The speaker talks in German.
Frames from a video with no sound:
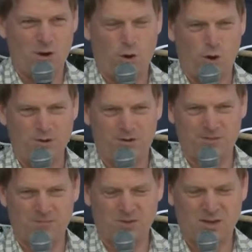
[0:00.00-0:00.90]

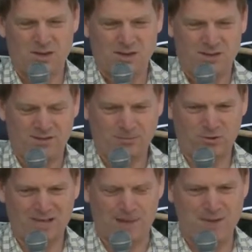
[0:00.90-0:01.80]
Und in dem
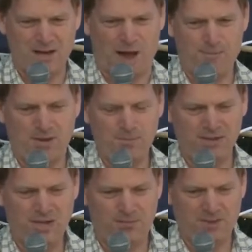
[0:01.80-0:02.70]
Zusammenhang habe ich mich in
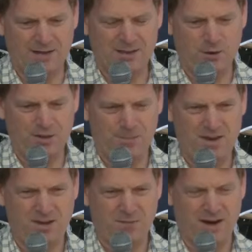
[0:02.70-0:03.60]
Briefen an die
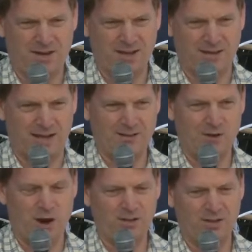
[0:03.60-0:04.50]
ÖDP gewandt, an, an,
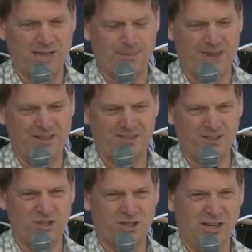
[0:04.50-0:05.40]
Leute. Ich habe
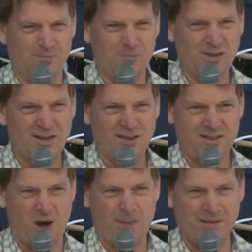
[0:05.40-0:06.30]
Texte geschrieben,
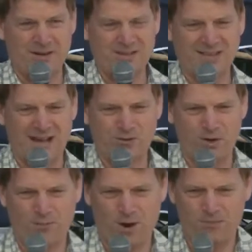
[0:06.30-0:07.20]
die auch manchmal in
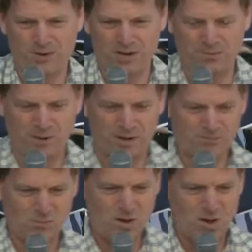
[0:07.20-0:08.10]
Zeitungen veröffentlicht
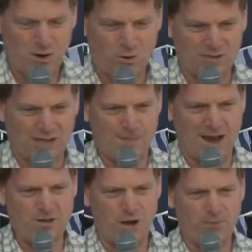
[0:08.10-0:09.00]
wurden. Und ich habe
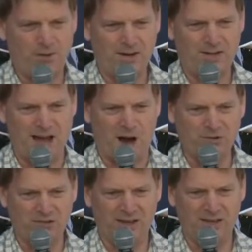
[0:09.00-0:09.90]
einen öffentlichen
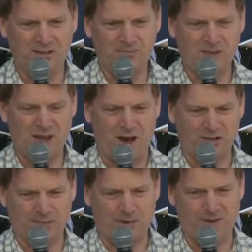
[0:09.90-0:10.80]
Austritt
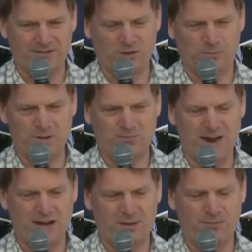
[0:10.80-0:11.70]
aus der
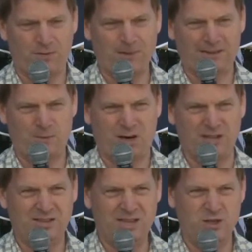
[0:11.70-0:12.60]
Verfassungsbeschwerde von Mehr
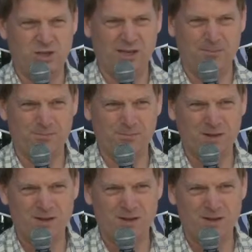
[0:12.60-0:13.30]
Demokratie geschrieben.